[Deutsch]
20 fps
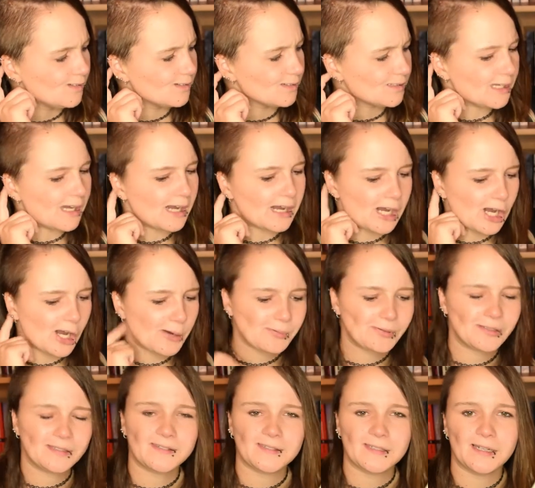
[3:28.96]
ja,
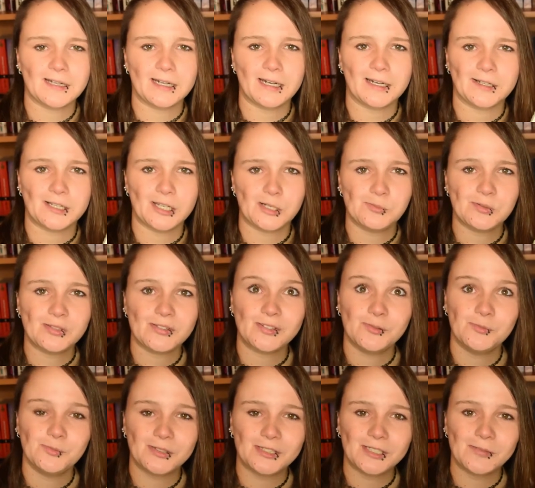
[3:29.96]
hapert es da gerade ein
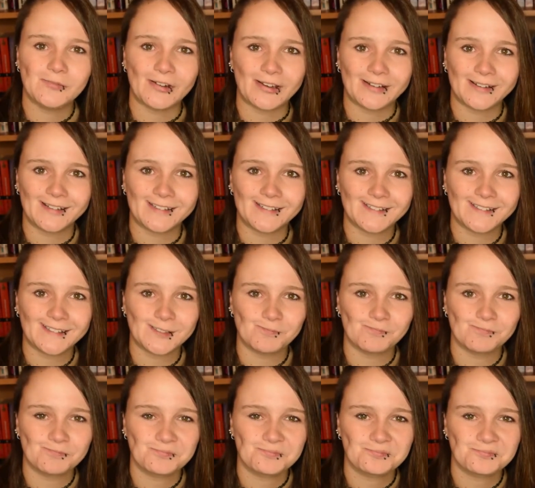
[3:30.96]
bisschen mit dem
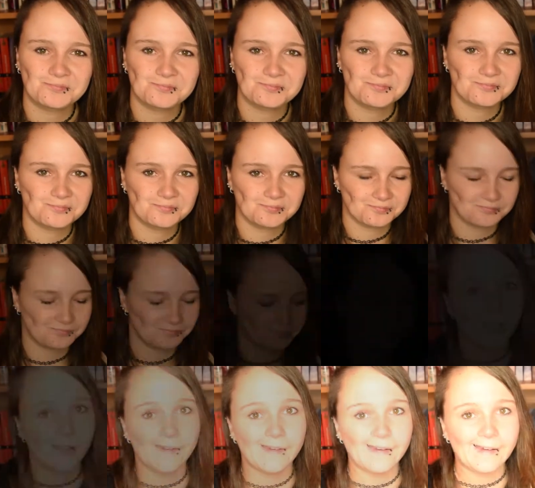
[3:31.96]
Weiterlesen.
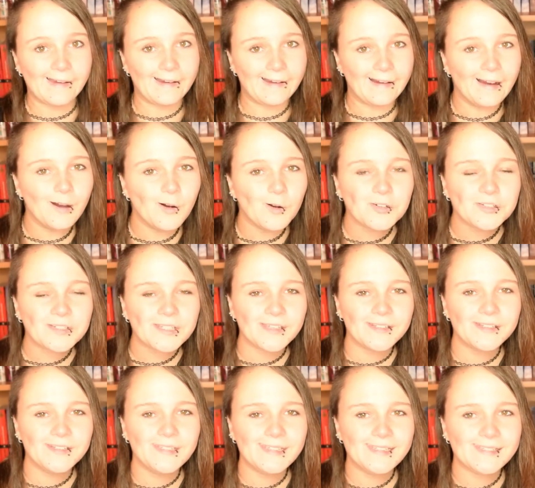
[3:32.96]
Auch der
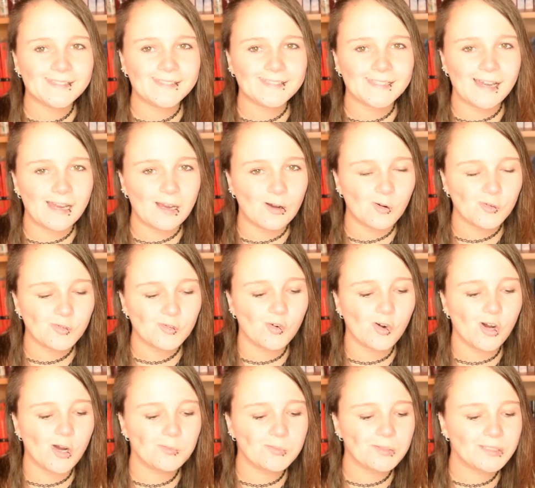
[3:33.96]
nächste
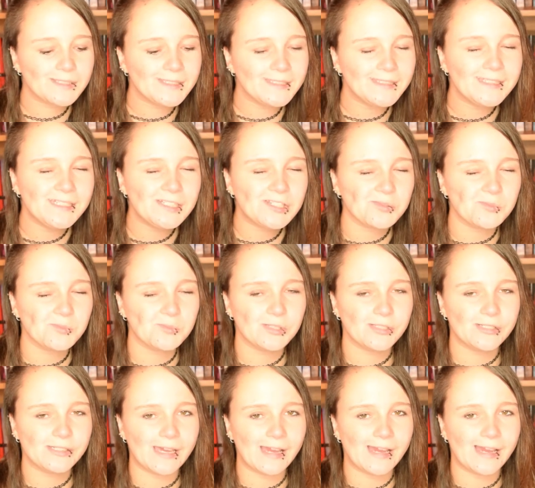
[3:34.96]
Autor beginnt
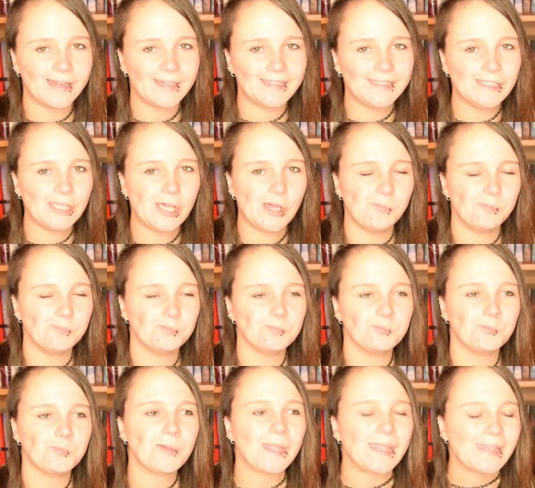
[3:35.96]
mit
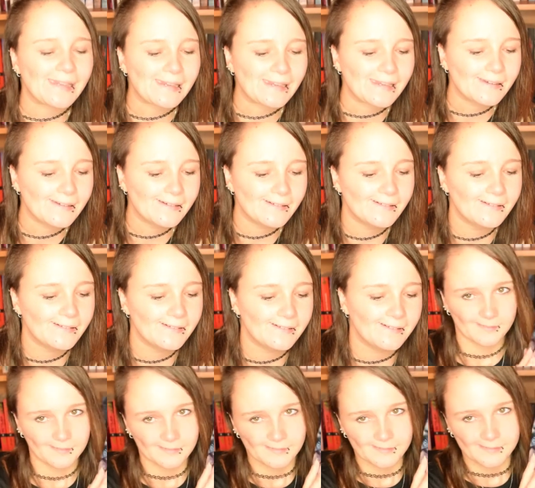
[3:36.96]
einem B.
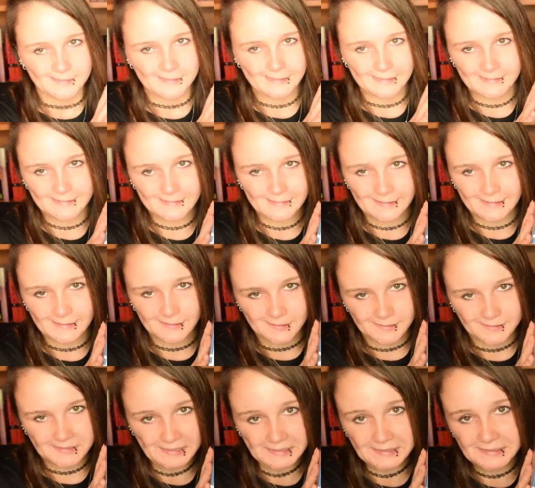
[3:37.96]
Dieser
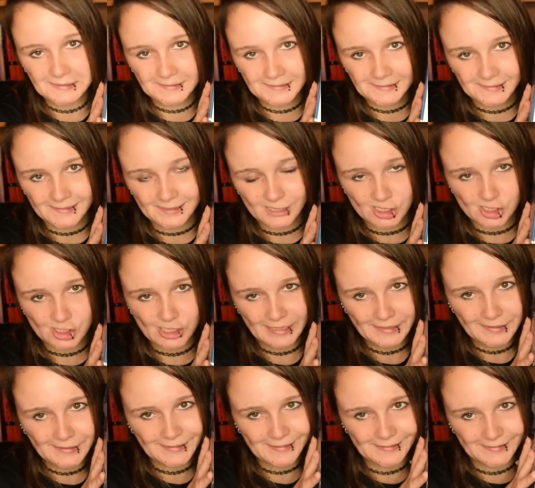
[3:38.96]
dicke
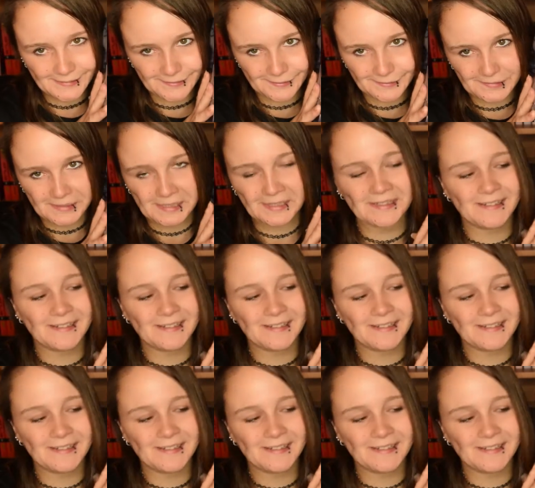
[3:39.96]
Schinken.